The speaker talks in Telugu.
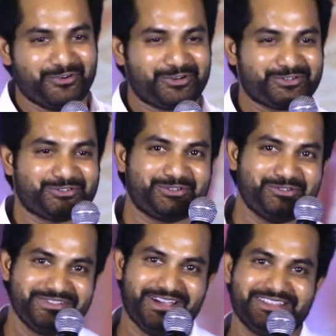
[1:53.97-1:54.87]
ఫోటో షూట్
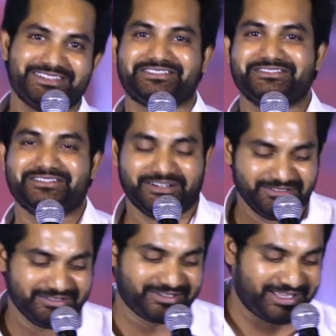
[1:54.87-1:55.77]
గురించి ఆలోచిస్తుంటాడు
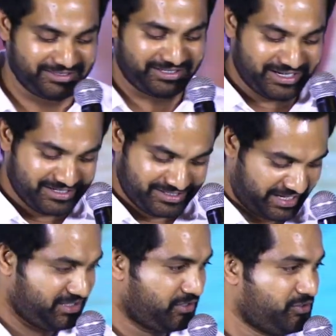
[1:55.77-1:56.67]
రాత్రి ఇలాంటి
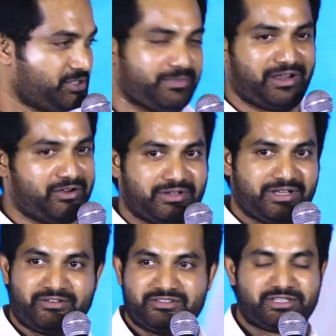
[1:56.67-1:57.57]
సాయంత్రం వచ్చి మాలాంటి వాళ్ళు
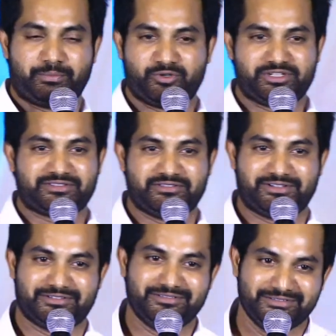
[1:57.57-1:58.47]
ఎవరినో సపోర్ట్ చేస్తుంటాడు